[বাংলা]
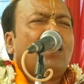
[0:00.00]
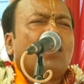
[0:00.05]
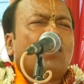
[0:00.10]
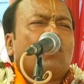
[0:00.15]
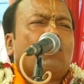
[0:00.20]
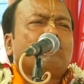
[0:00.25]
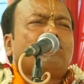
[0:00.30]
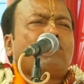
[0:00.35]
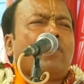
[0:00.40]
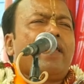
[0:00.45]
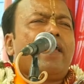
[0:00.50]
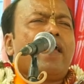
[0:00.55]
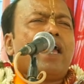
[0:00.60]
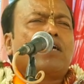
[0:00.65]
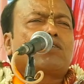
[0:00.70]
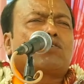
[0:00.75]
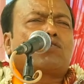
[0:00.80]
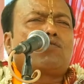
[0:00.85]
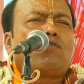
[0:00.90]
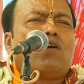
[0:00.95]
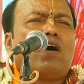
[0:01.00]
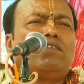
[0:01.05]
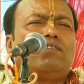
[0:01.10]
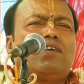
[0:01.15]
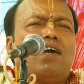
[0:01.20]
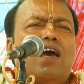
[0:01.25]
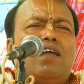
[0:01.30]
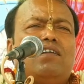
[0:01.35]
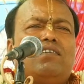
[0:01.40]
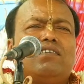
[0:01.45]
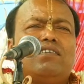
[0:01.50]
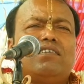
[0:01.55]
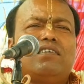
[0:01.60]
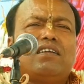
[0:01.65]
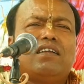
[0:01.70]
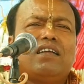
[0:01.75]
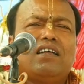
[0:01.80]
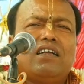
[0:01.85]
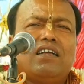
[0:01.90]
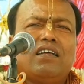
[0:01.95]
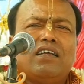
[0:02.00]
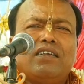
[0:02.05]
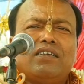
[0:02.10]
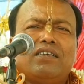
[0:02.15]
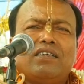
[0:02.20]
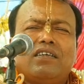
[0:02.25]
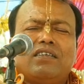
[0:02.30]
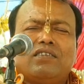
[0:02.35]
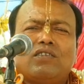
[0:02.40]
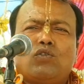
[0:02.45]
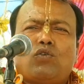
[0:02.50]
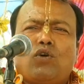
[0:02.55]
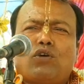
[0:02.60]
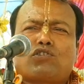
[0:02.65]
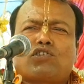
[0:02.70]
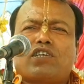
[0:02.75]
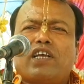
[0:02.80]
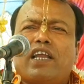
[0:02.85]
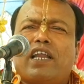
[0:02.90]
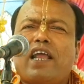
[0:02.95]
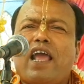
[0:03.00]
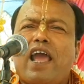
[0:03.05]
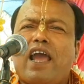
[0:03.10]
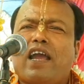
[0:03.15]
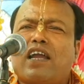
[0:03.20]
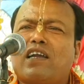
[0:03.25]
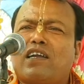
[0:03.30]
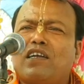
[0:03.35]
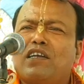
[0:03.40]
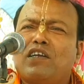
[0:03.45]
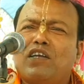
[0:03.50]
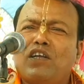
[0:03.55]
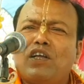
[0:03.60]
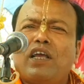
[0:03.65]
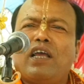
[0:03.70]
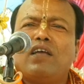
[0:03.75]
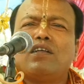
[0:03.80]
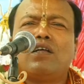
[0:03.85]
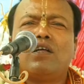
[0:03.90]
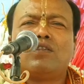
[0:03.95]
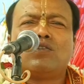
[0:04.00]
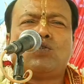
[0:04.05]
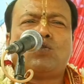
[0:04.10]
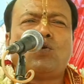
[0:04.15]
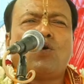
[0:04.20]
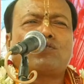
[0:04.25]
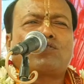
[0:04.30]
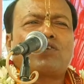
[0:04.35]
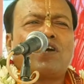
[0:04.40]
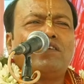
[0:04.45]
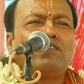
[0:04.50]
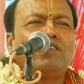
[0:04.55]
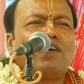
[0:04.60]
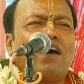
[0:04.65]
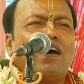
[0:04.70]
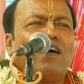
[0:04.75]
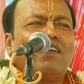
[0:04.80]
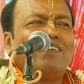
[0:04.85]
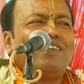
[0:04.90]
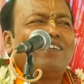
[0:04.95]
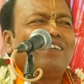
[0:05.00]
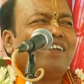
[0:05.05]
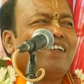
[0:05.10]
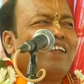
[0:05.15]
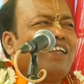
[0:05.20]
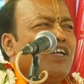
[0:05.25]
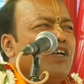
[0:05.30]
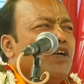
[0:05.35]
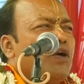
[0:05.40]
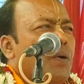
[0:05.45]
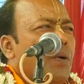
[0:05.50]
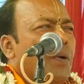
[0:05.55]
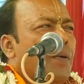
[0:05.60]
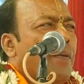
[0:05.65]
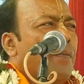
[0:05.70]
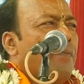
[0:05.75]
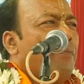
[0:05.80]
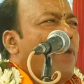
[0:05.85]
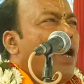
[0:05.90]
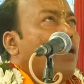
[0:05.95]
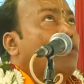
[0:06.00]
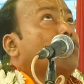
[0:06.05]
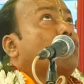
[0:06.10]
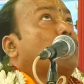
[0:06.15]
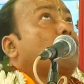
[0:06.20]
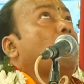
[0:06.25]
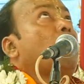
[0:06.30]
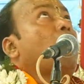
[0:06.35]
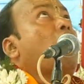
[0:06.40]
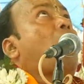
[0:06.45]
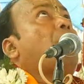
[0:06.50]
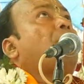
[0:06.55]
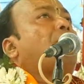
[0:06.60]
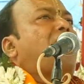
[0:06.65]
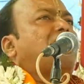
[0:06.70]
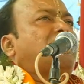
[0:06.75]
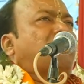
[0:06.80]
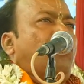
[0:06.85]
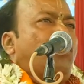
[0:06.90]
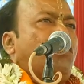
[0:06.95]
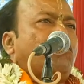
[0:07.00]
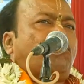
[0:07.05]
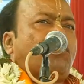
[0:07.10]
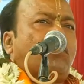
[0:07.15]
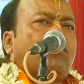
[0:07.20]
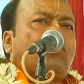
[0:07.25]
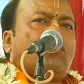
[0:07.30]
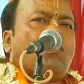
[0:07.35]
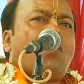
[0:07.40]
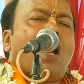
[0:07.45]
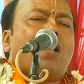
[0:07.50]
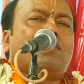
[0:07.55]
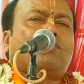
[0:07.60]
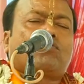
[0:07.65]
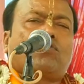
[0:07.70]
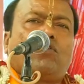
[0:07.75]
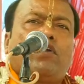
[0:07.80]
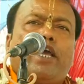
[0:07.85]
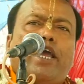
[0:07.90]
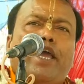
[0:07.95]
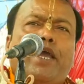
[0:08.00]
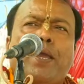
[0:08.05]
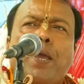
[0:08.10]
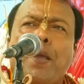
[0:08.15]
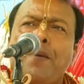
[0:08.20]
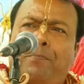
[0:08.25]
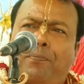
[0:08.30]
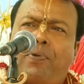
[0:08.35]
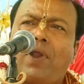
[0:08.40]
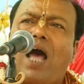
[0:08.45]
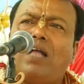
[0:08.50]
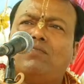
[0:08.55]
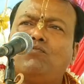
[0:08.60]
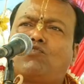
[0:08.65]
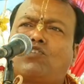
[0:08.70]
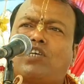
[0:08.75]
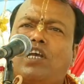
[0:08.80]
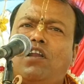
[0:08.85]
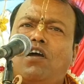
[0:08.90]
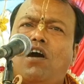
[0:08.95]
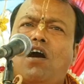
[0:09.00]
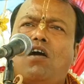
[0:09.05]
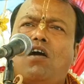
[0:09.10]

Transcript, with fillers: কোথায় একশো হাজার দশের এক দশ হাজার মানুষগুলো লম্বা ছিল চোদ্দ হাত করে প্রাণ ছিল